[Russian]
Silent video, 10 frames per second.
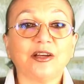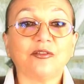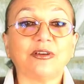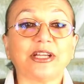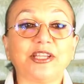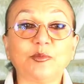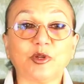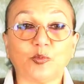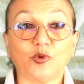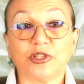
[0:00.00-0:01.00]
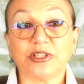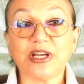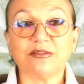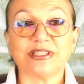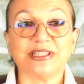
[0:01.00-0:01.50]
Владимир Путин,
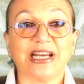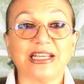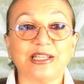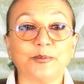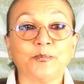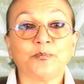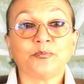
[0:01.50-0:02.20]
как вы знаете,